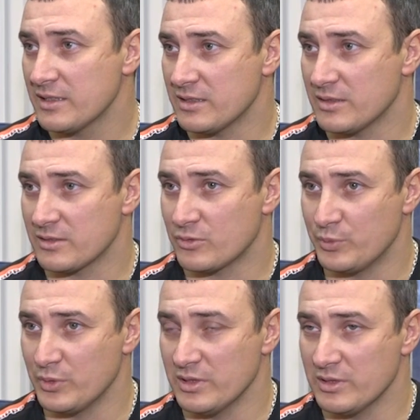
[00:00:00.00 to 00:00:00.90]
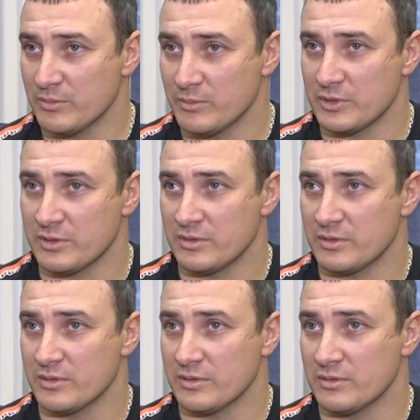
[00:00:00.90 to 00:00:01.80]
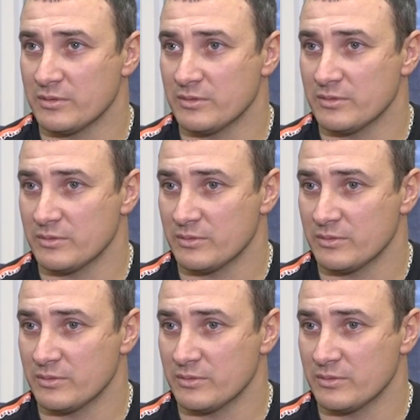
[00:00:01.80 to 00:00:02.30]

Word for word: э, купили нам э,